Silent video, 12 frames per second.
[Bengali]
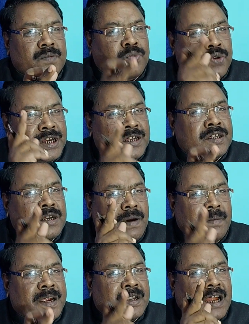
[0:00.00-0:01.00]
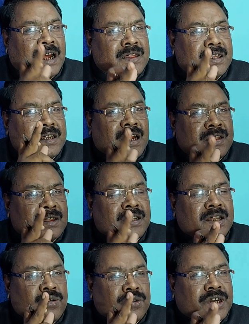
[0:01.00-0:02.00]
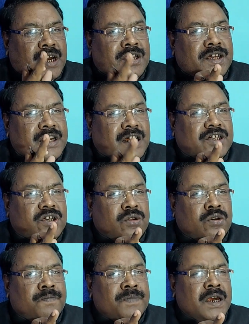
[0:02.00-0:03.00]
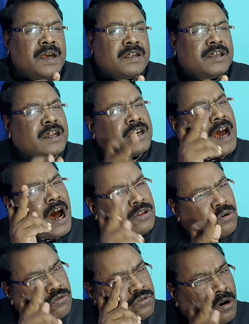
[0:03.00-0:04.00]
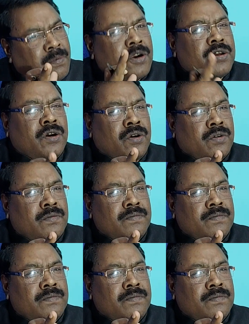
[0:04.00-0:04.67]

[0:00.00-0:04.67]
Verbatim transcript: পুলিশ যেভাবে টানতে টানতে দেহটিকা নিয়ে যাচ্ছিল সেটা কি আদৌ শোভনীয়